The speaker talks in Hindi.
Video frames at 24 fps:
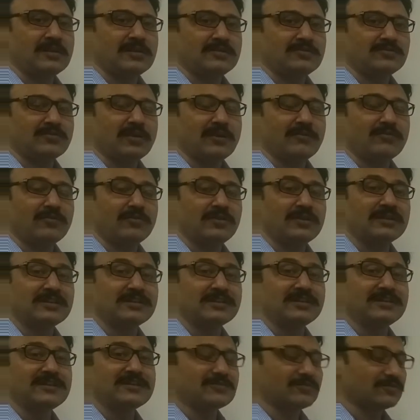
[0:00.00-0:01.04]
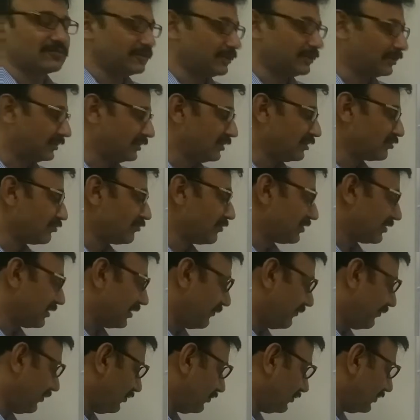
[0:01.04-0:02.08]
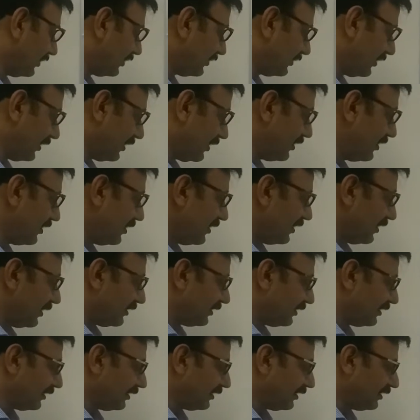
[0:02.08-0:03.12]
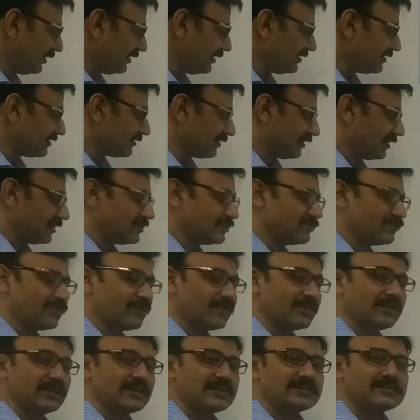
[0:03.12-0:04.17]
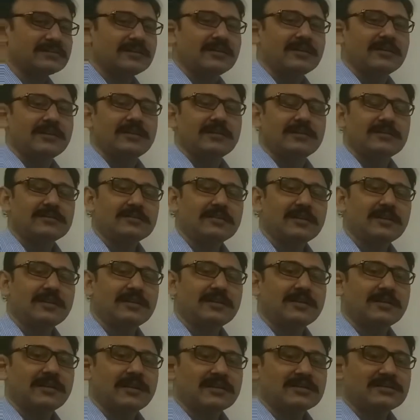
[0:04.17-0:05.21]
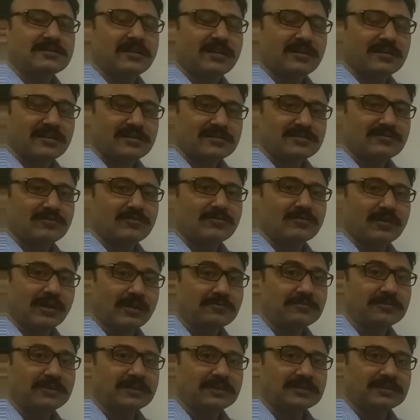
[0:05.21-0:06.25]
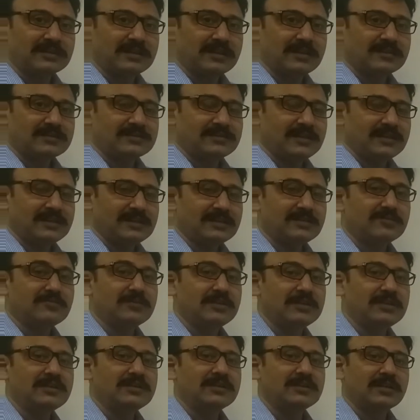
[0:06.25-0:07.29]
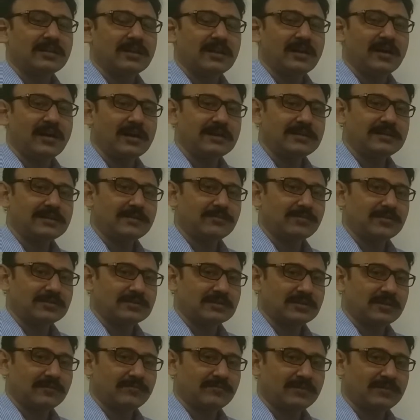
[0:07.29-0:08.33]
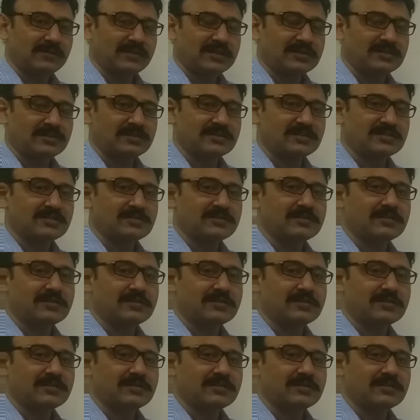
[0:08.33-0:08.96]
जो है वो इंक्रीज़ हो जाती है उसमें इजाफा हो जाता है डिक्रीज़ रेड शॉर्टनेस ये रेड शार्डनेस को कम करता है आर्सैनिक मीन के हाई टेम्परेचर एप्लीकेशन